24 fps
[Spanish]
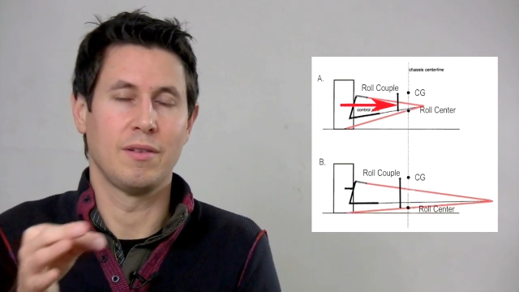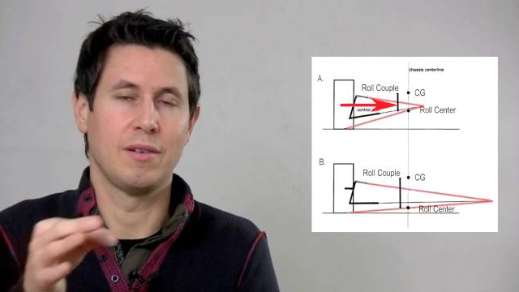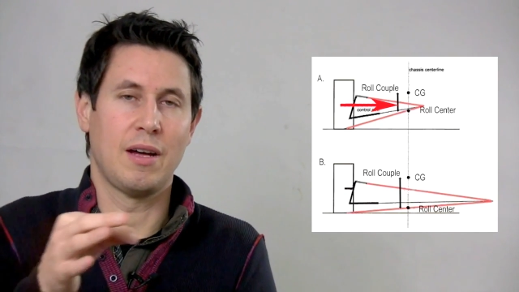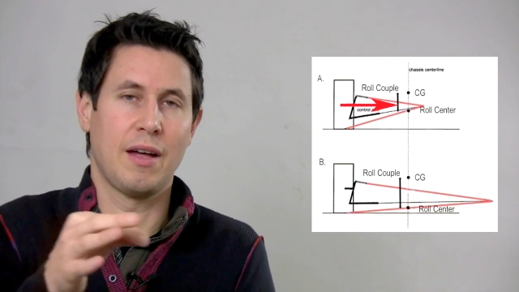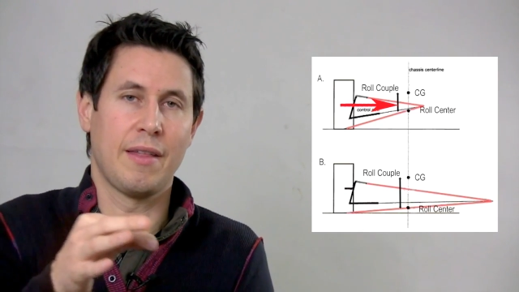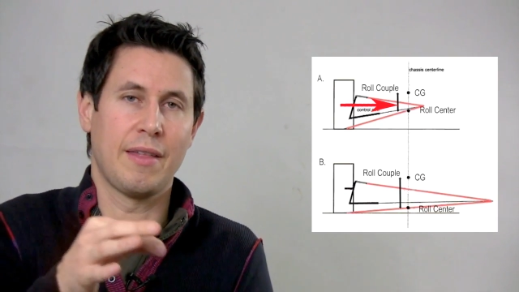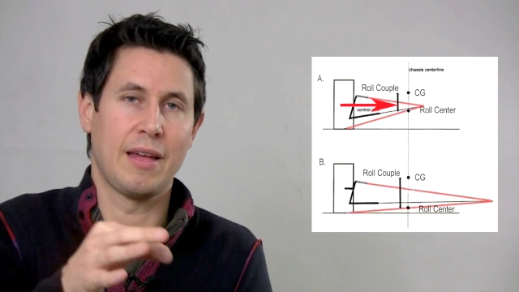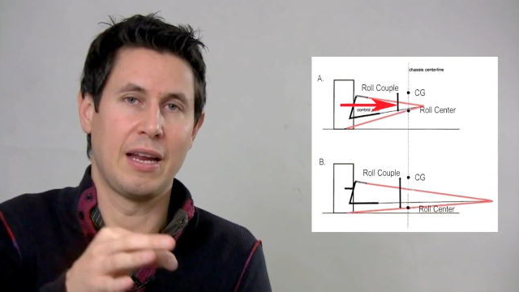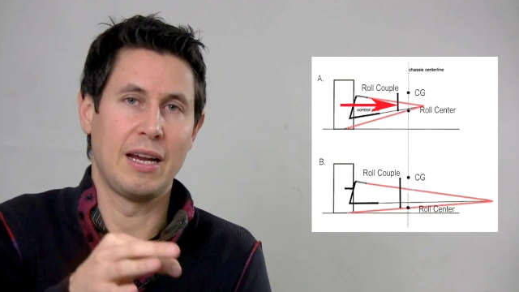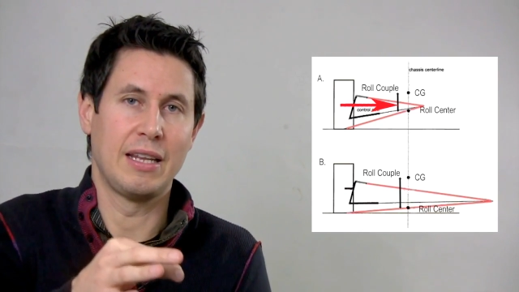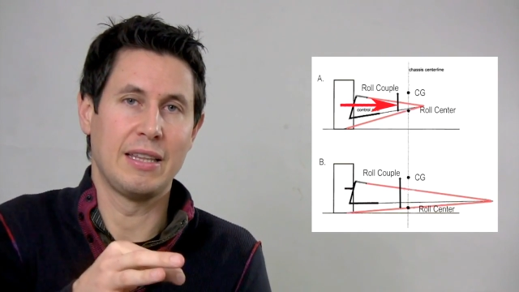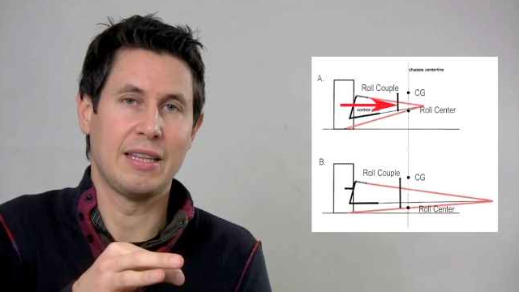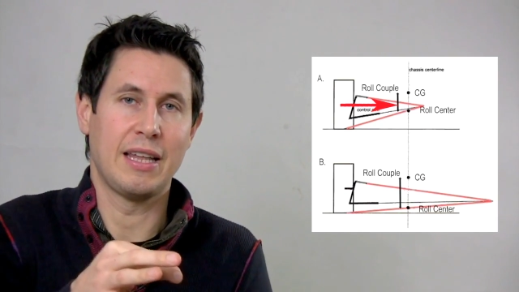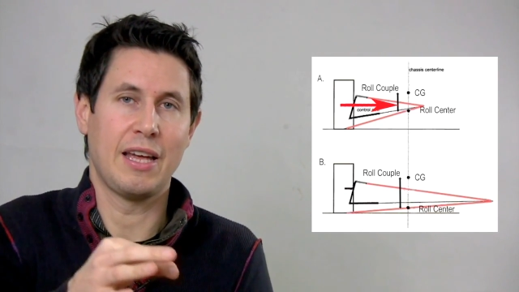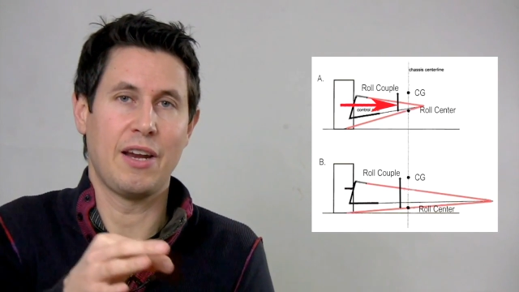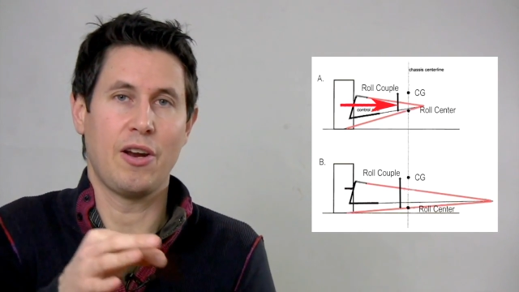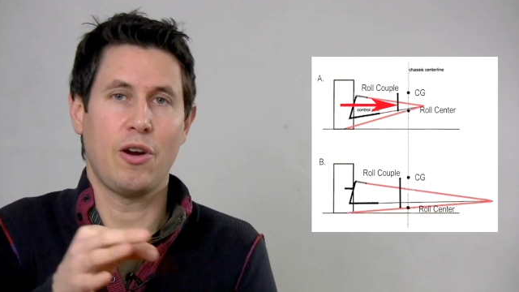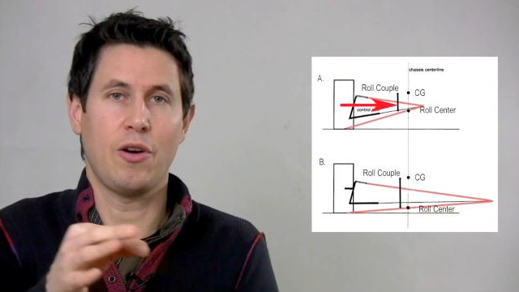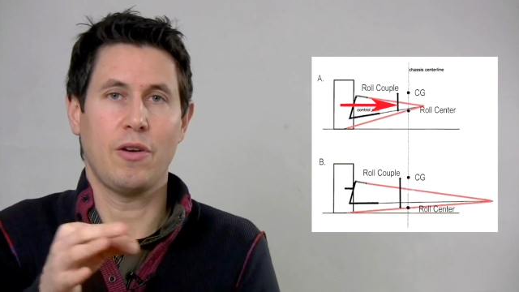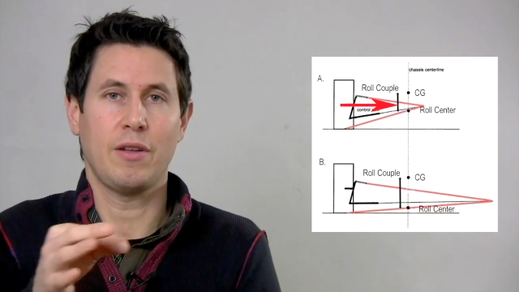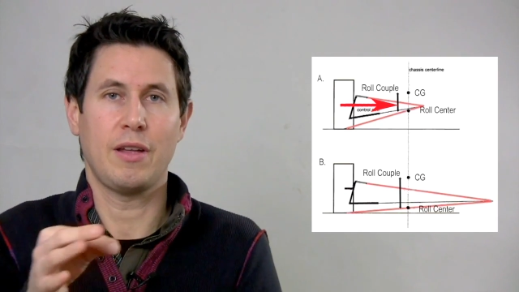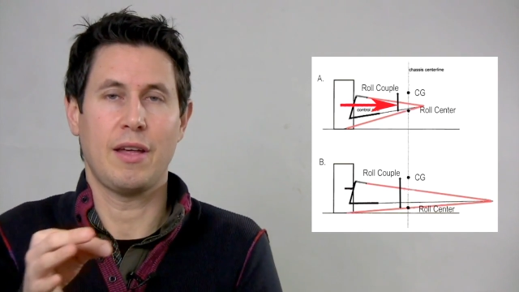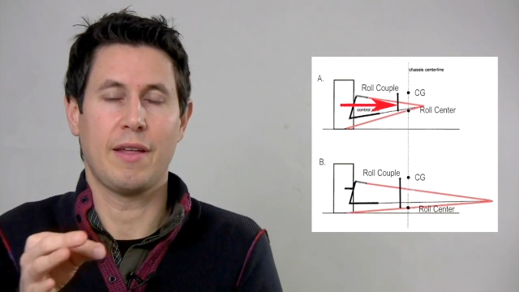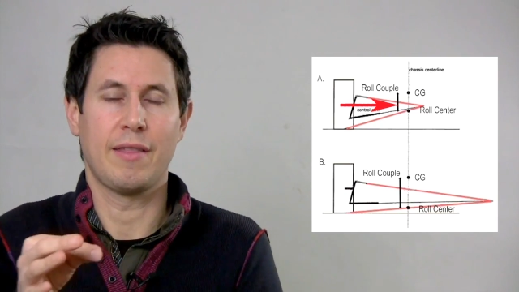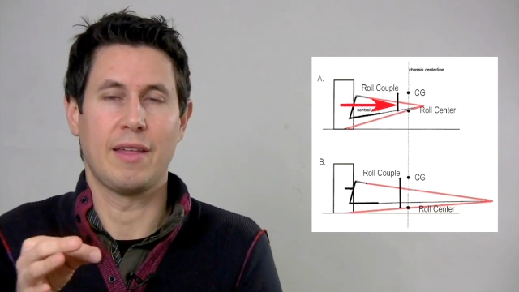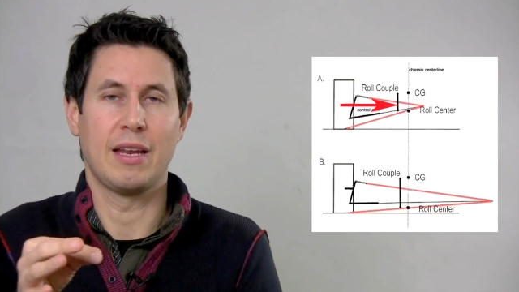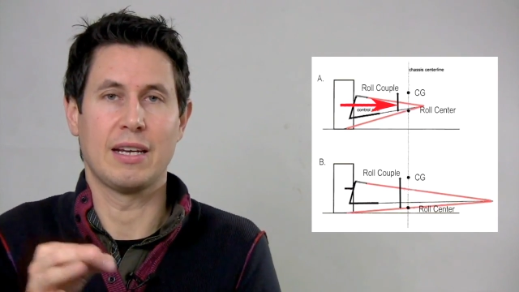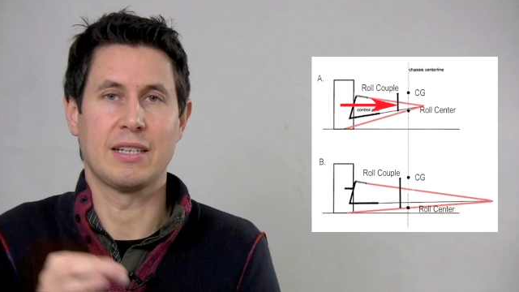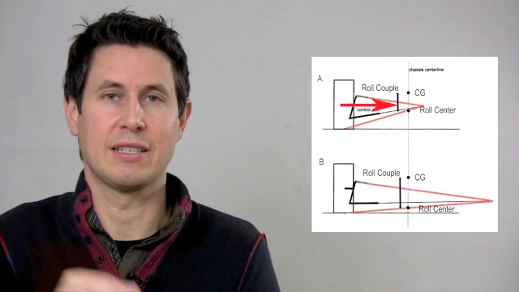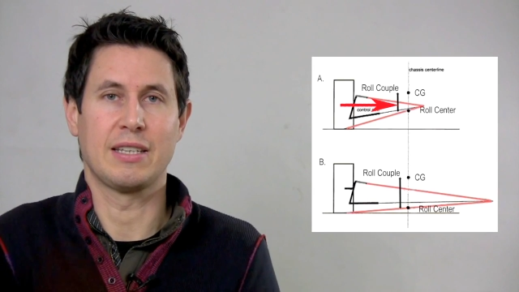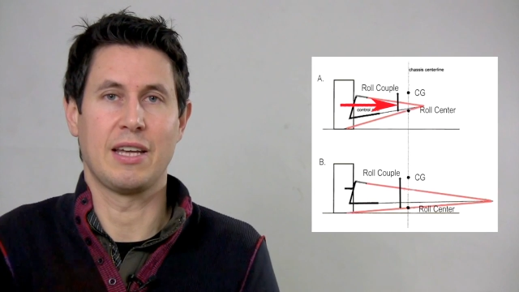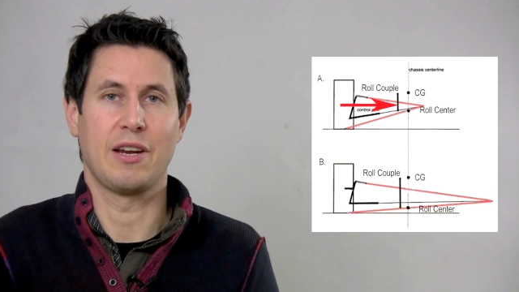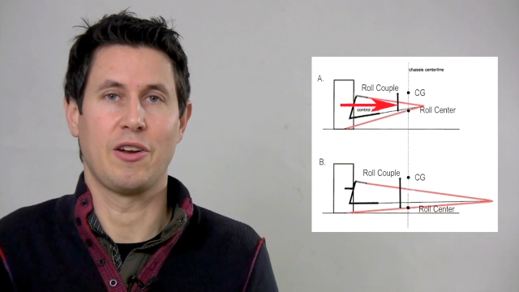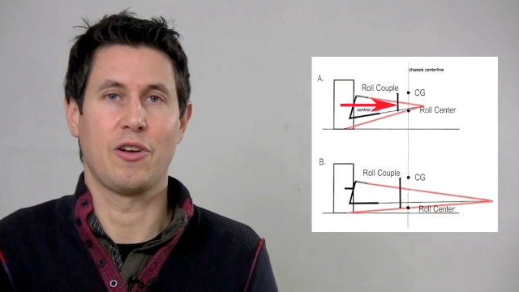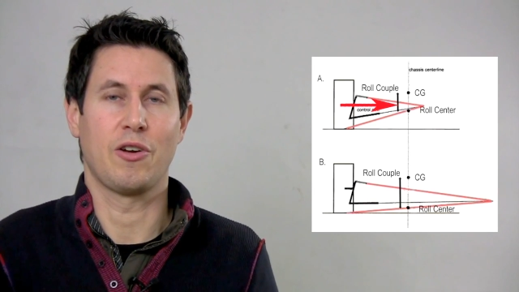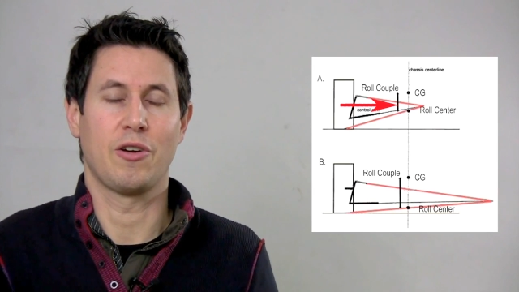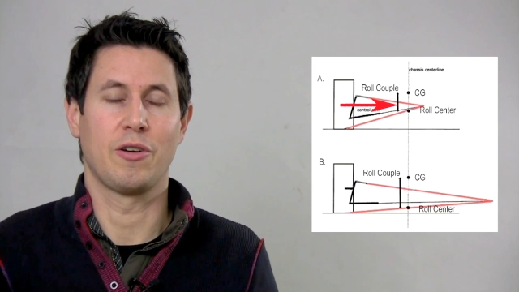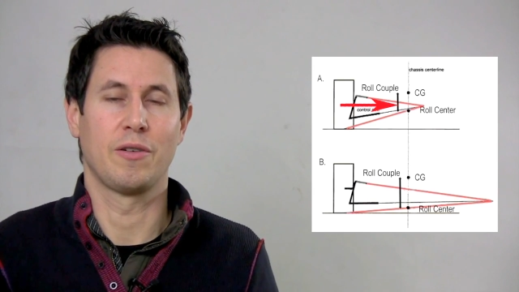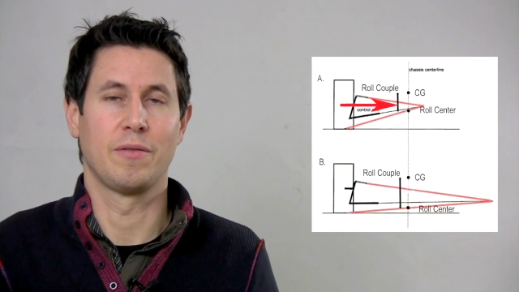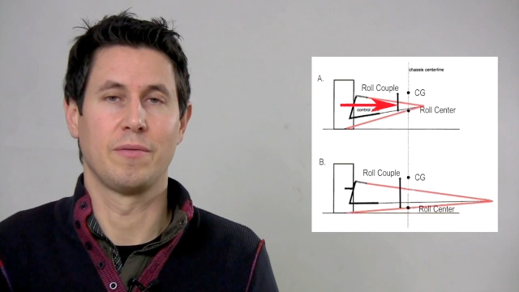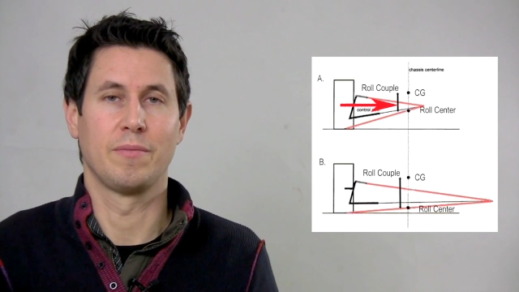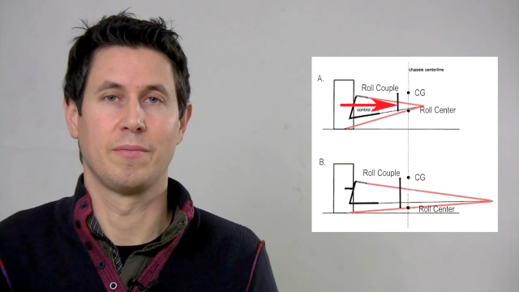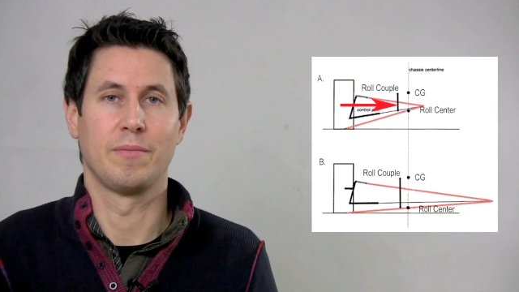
hacia el interior y hacia el exterior.